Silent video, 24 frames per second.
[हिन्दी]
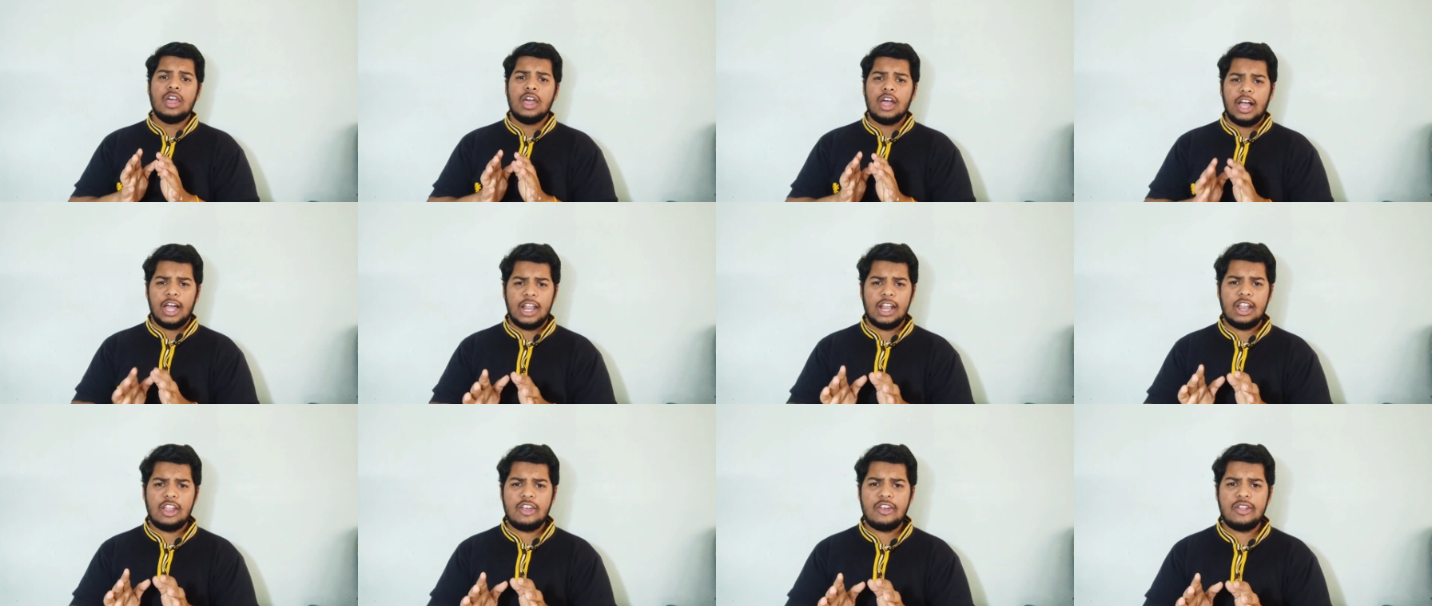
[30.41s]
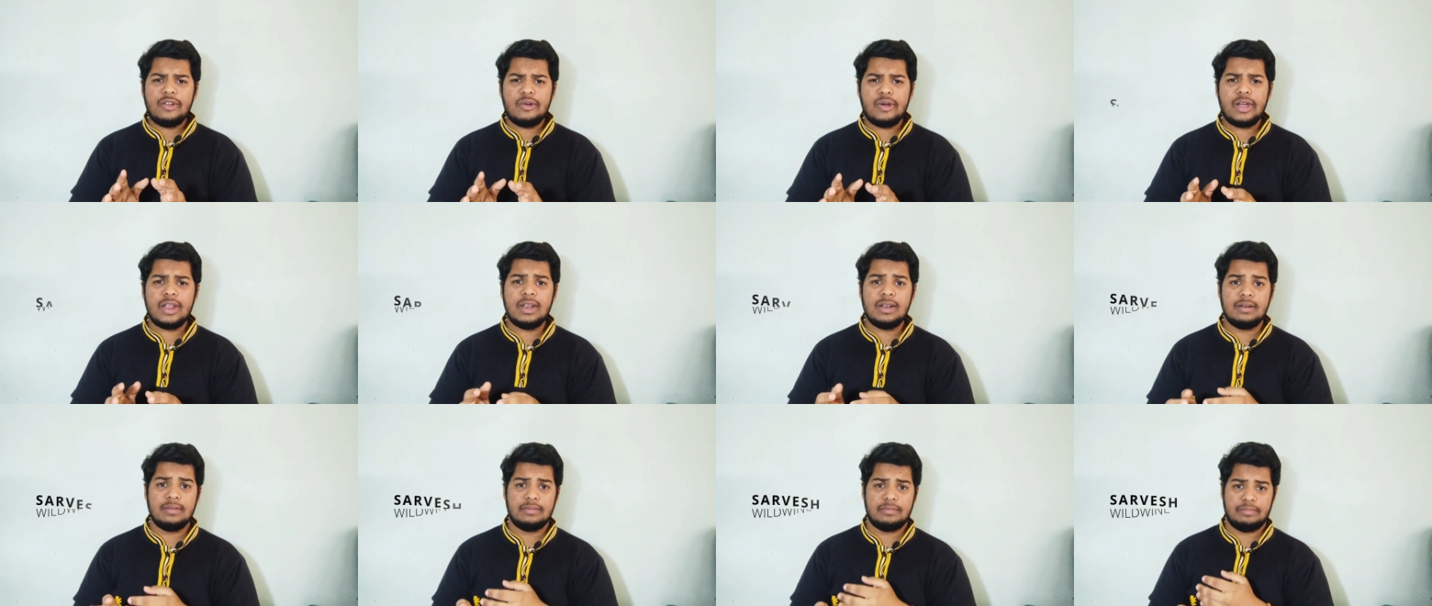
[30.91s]
हेलो
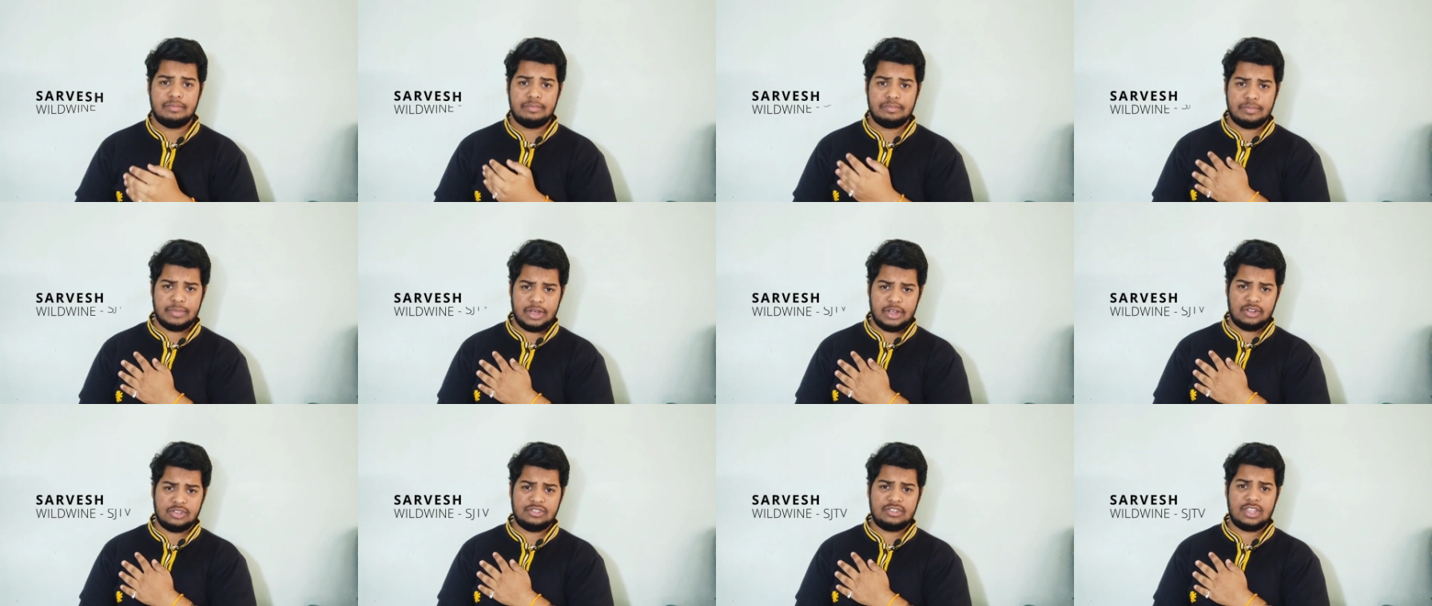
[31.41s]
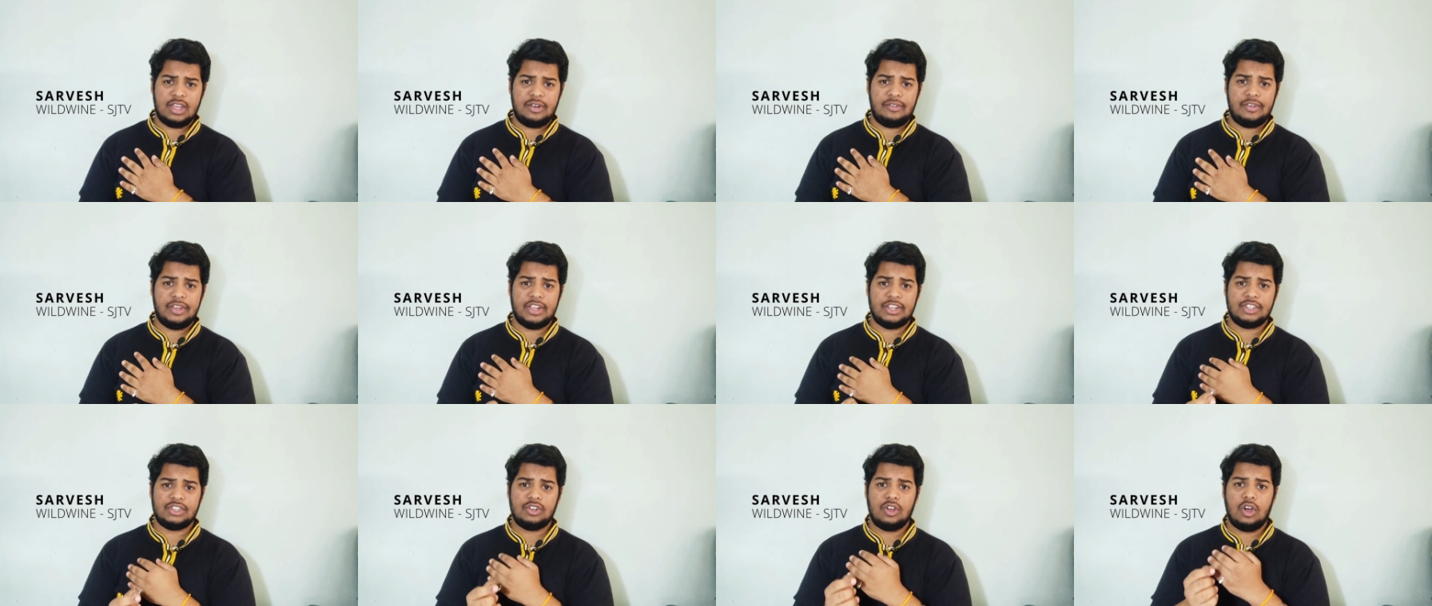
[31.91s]
एवरीवन मैं हूं
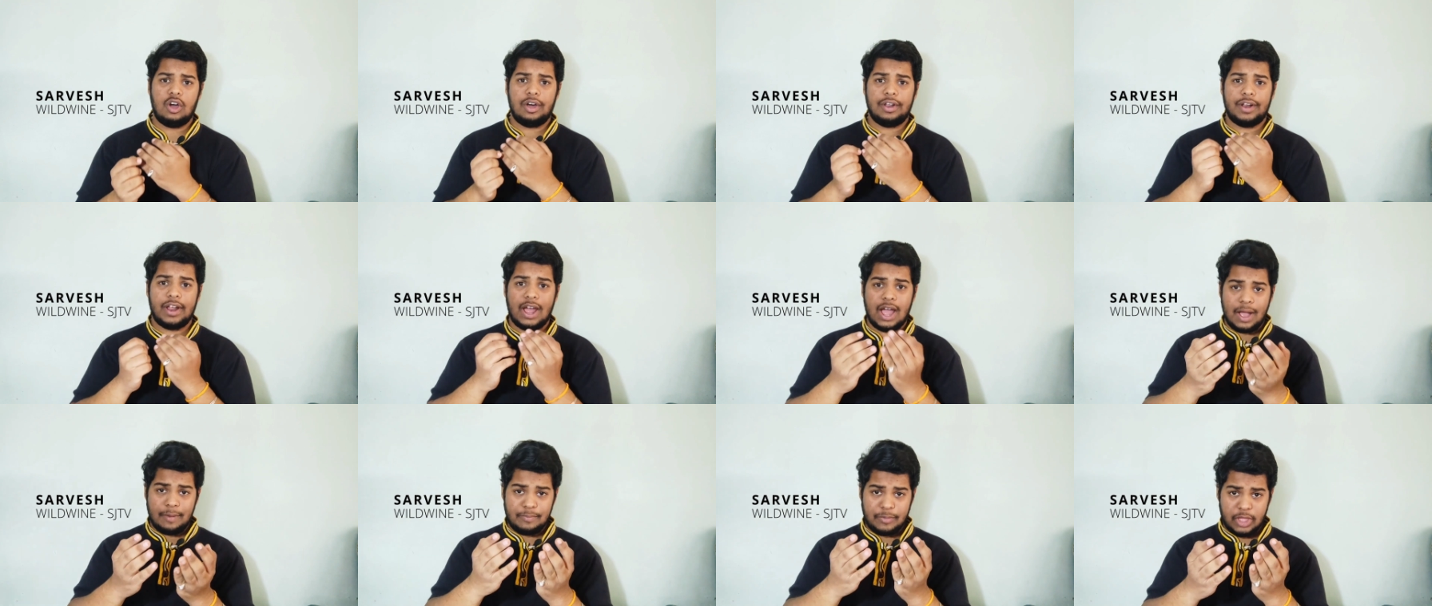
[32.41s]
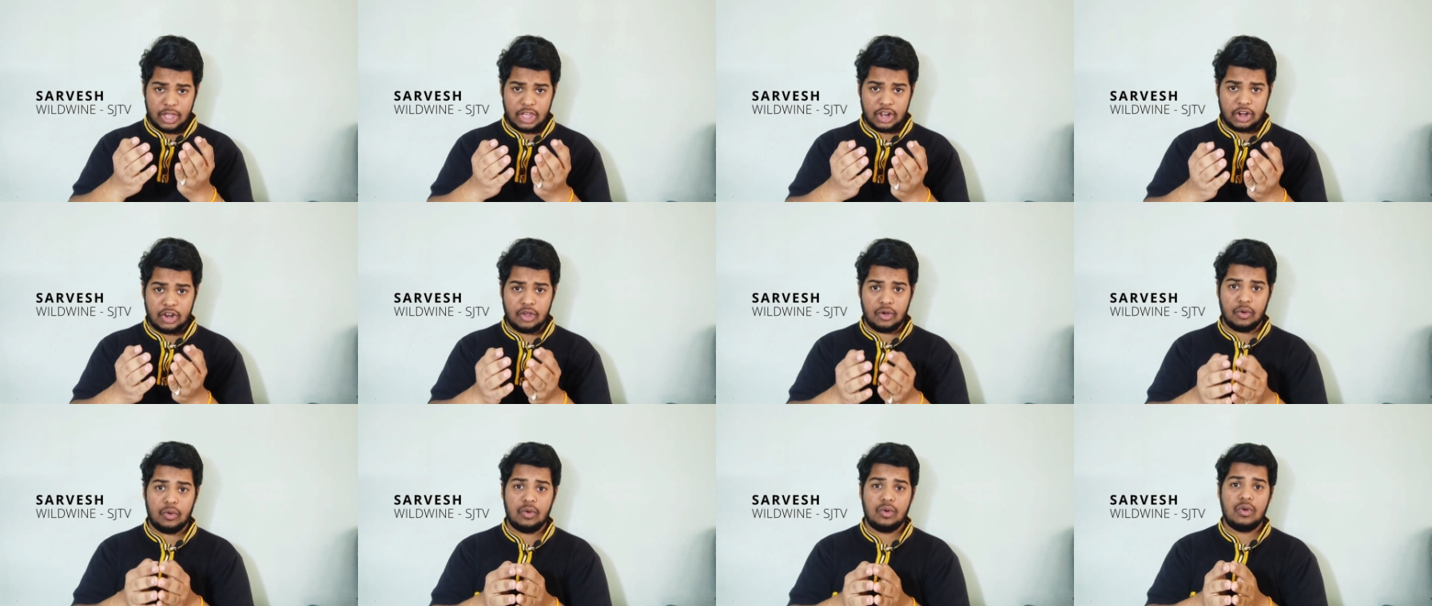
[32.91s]
सर्वेश और आप देख रहे
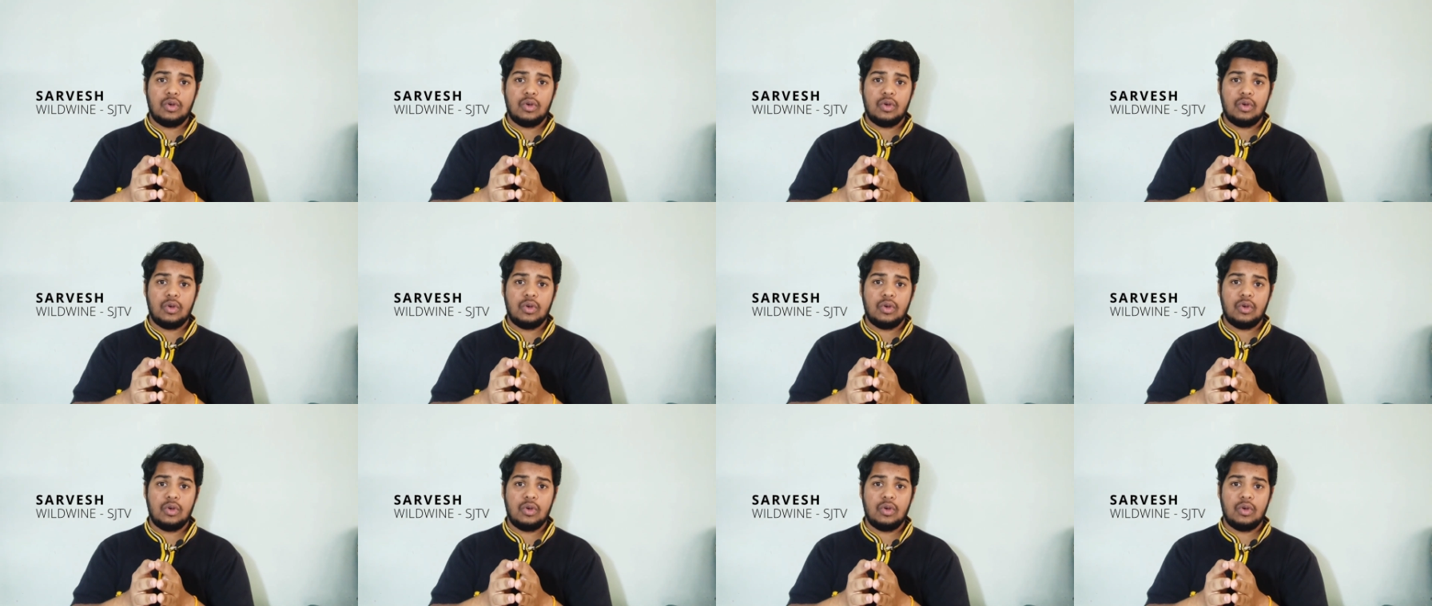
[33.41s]
हो